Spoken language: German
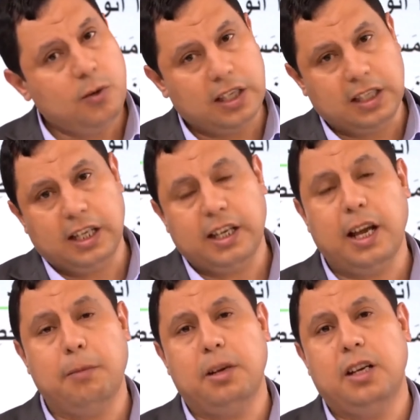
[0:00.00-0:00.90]
in
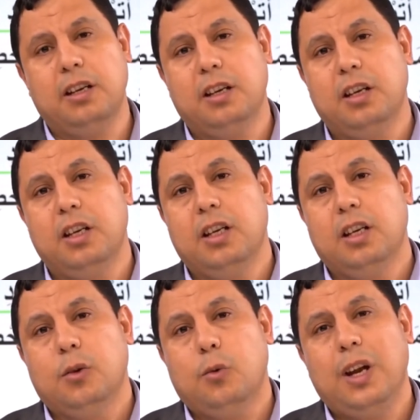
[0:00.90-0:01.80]
Palästina, in
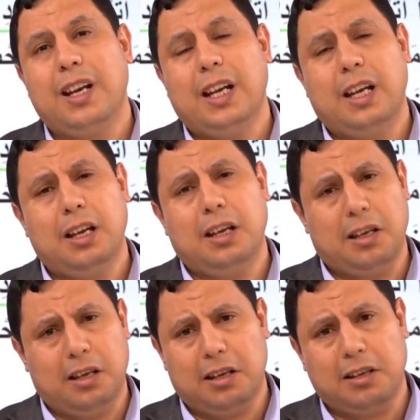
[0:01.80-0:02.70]
Syrien, in
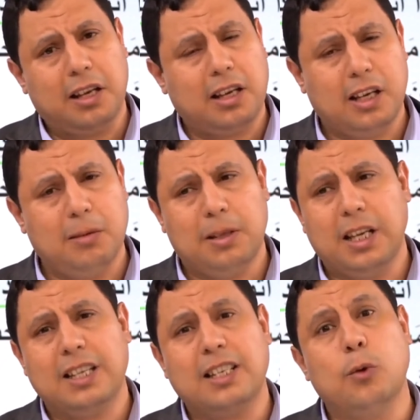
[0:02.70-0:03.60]
einem Tal der
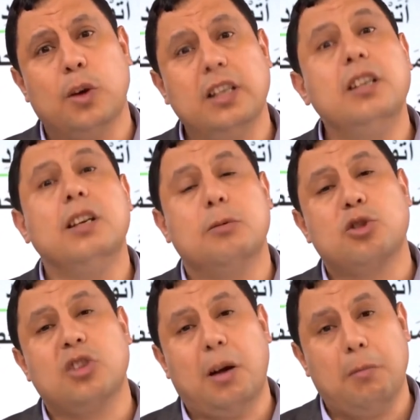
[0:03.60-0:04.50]
Ameisen. Die
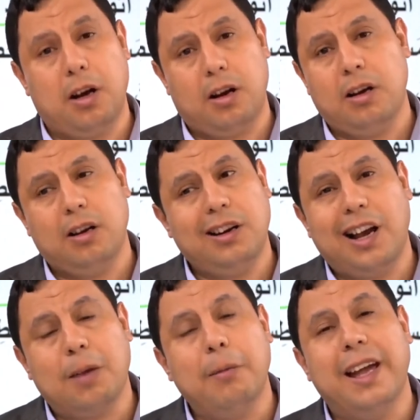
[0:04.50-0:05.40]
Struktur dieses
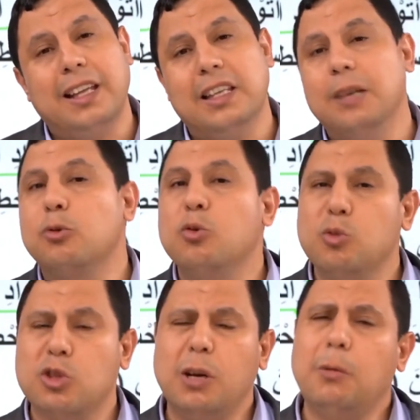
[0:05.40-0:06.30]
Tals könnte eine
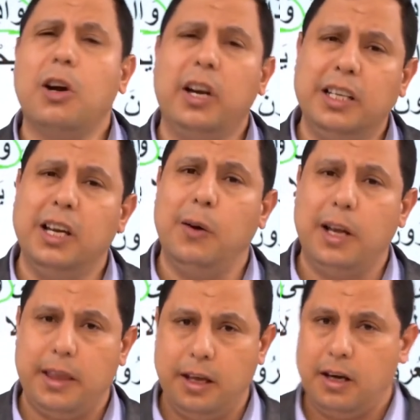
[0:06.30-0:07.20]
Kolonie sein,
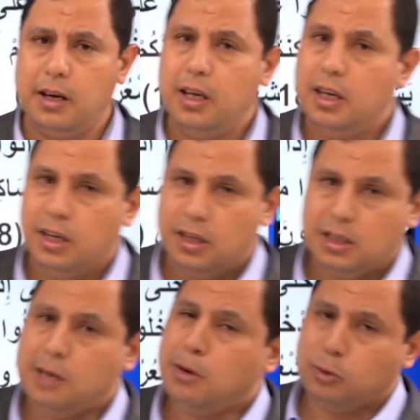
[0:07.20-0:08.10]
die aus einer
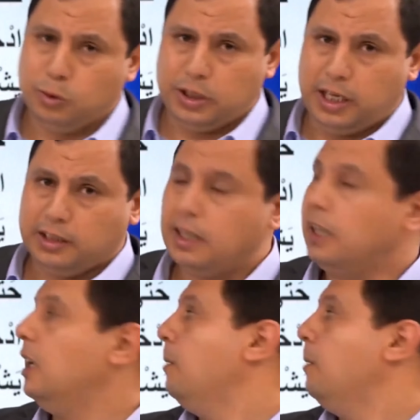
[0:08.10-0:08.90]
oder mehreren Kolonien